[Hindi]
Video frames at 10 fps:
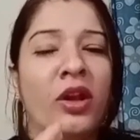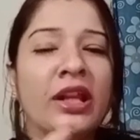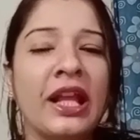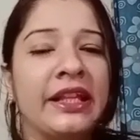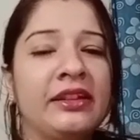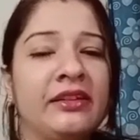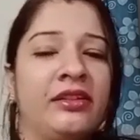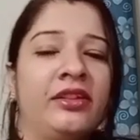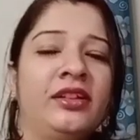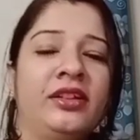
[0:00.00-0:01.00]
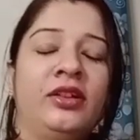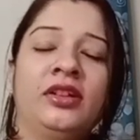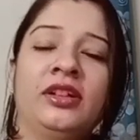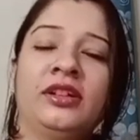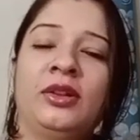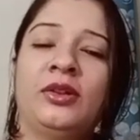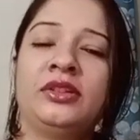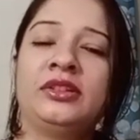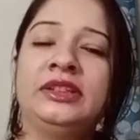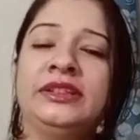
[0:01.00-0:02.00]
ऑनलाइन uh,
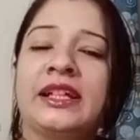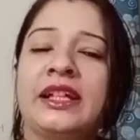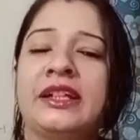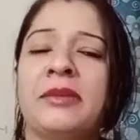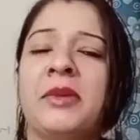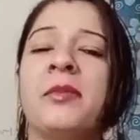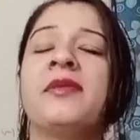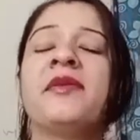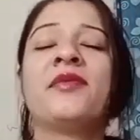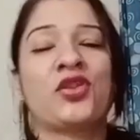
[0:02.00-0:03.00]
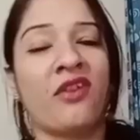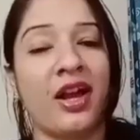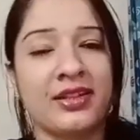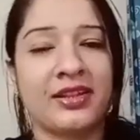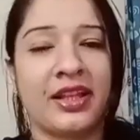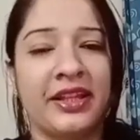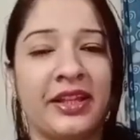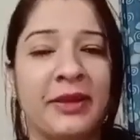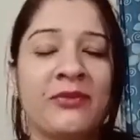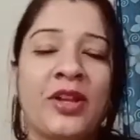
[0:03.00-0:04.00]
चीज़ें करने में अभी भी विश्वास
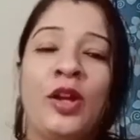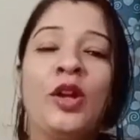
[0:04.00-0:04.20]
नहीं है